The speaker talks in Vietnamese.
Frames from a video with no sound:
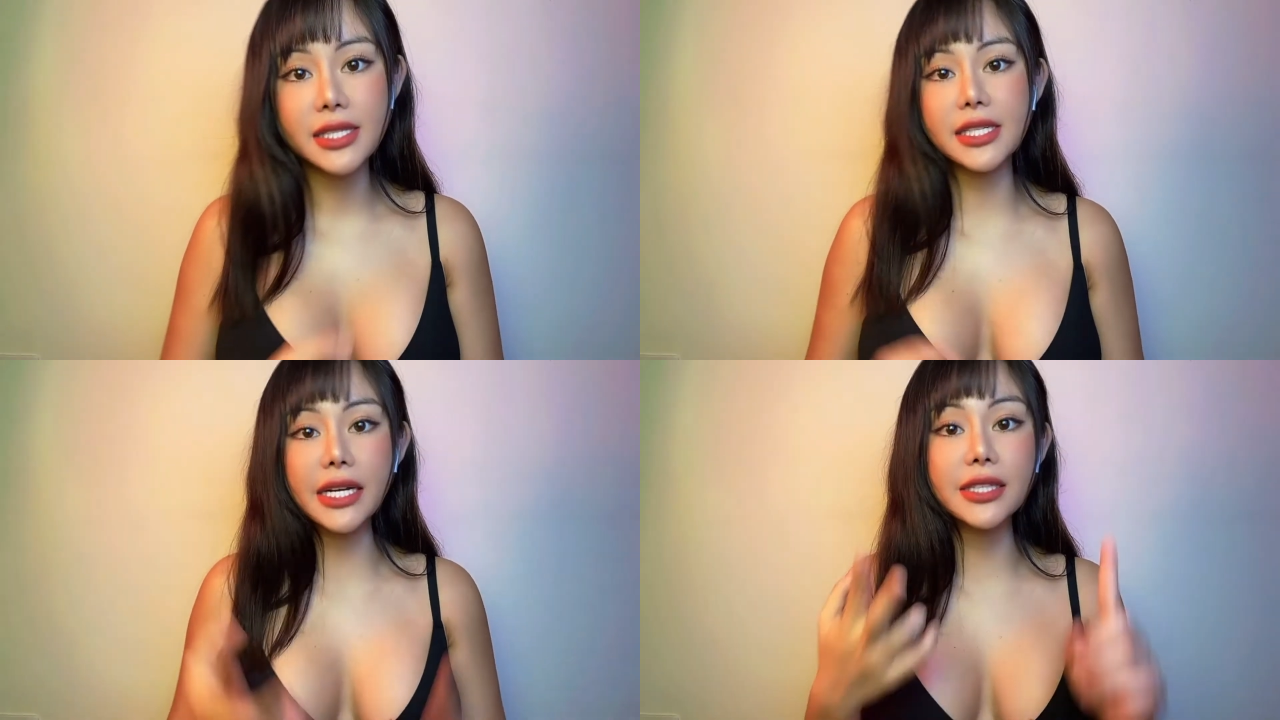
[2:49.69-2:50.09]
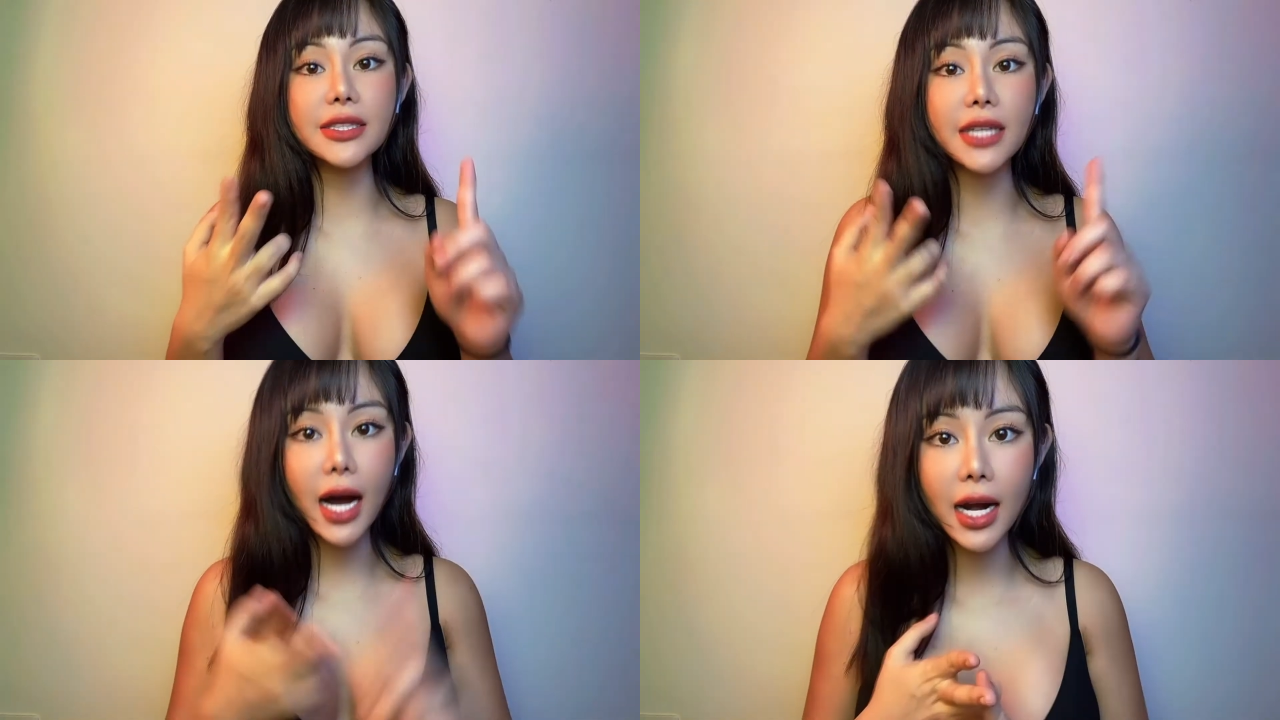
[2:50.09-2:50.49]
trị
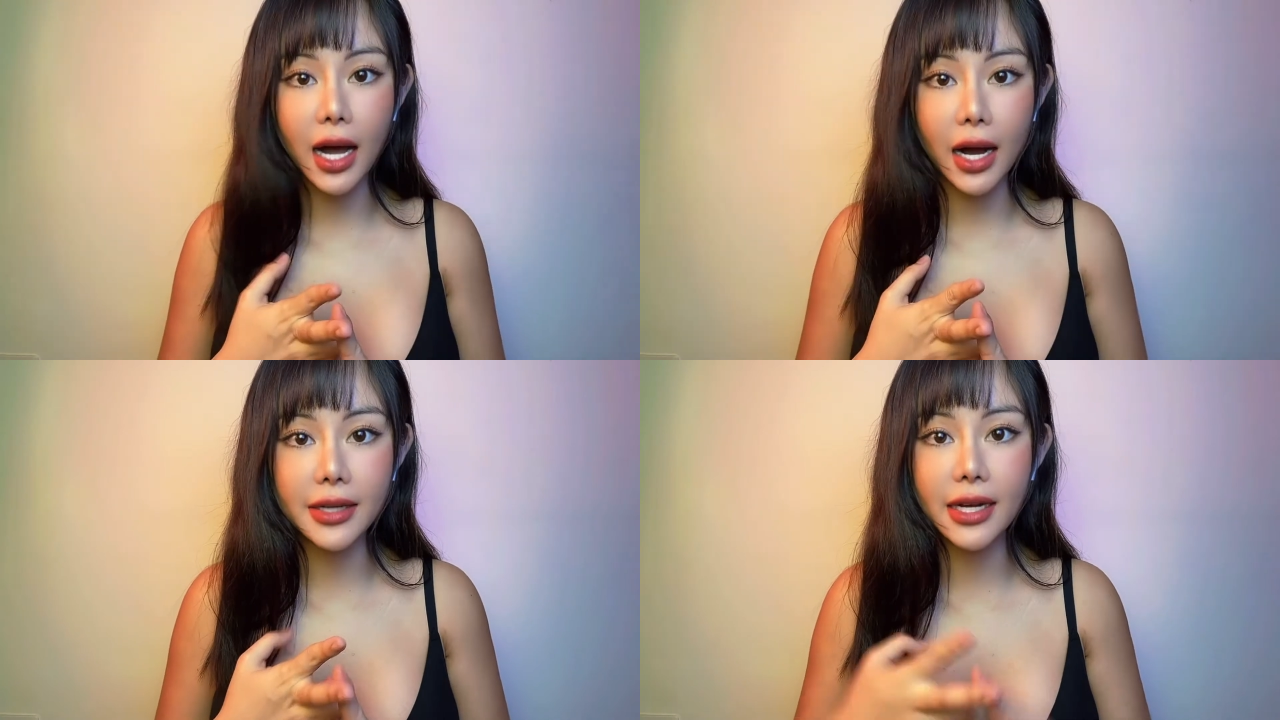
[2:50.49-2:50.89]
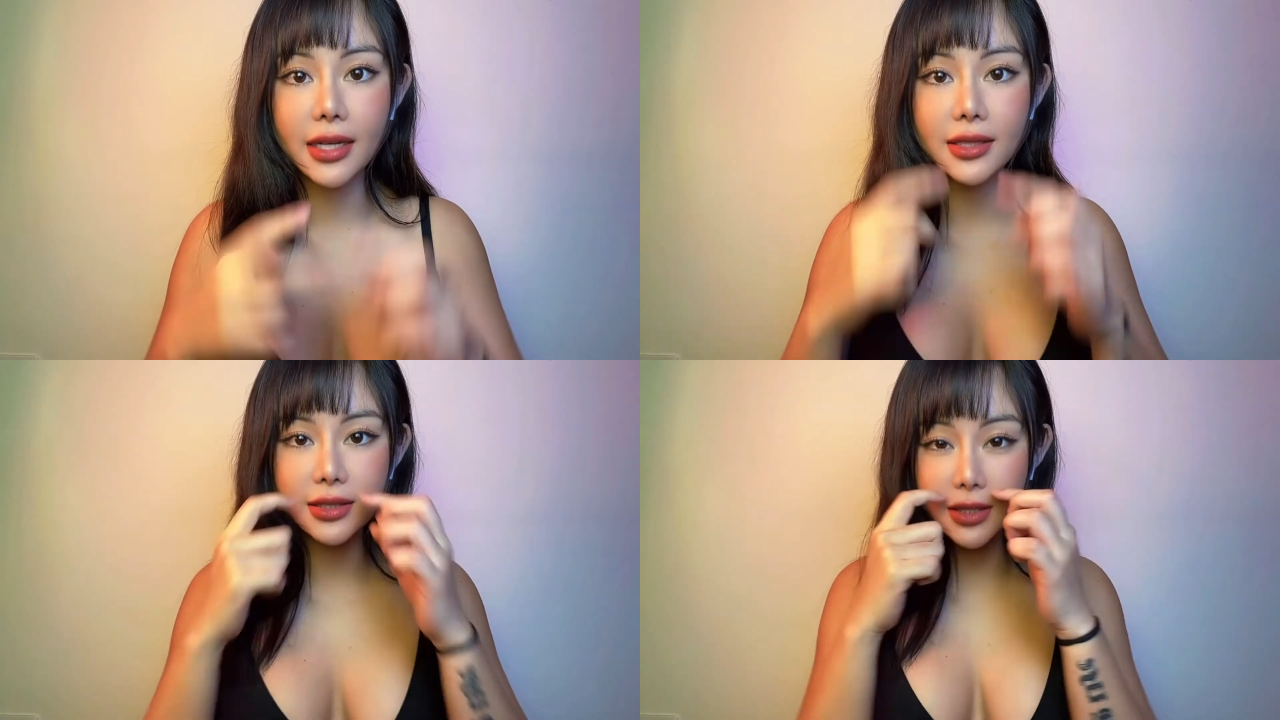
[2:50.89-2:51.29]
cười hở lợi nè
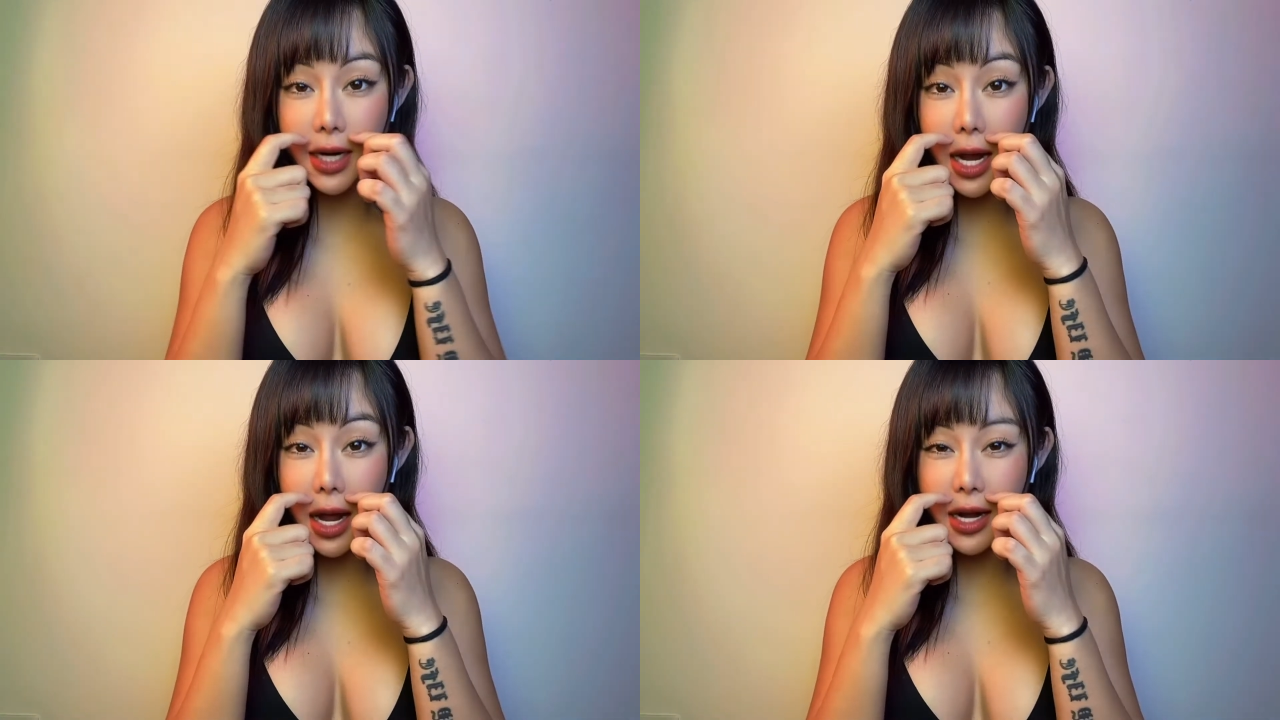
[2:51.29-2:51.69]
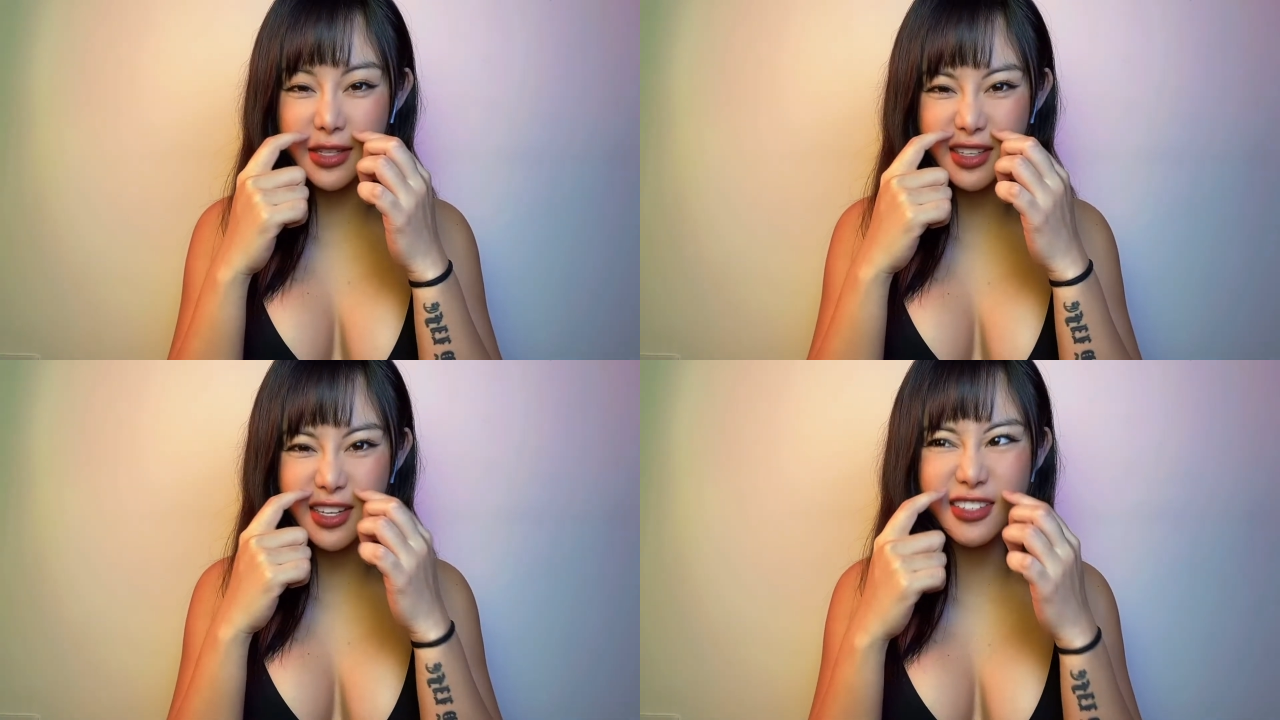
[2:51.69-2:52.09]
cười hở lợi là
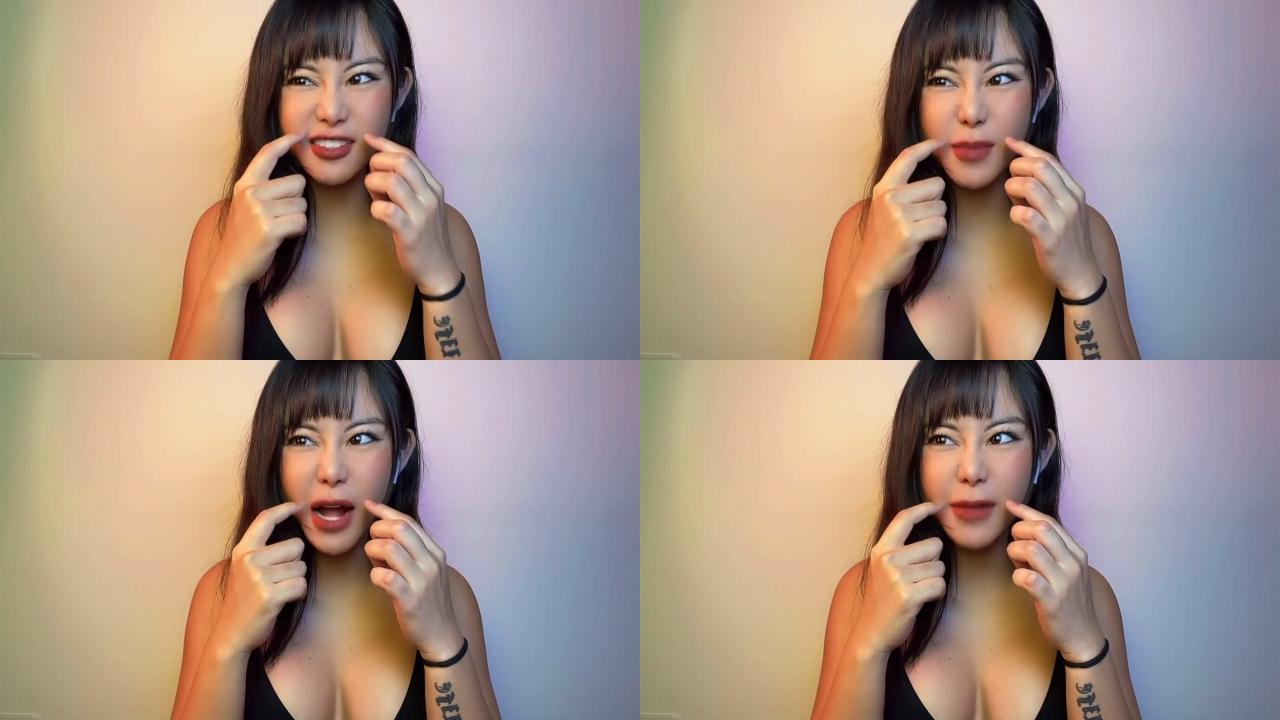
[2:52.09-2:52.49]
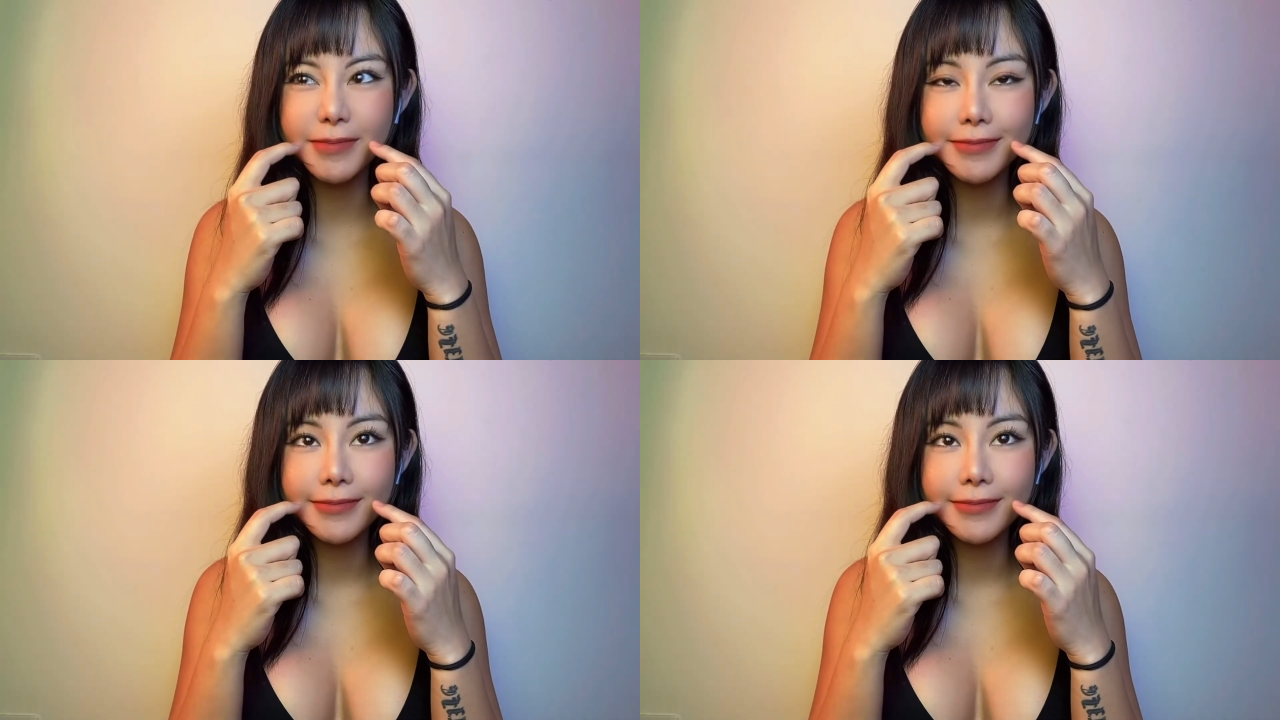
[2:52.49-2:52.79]
những cái người mà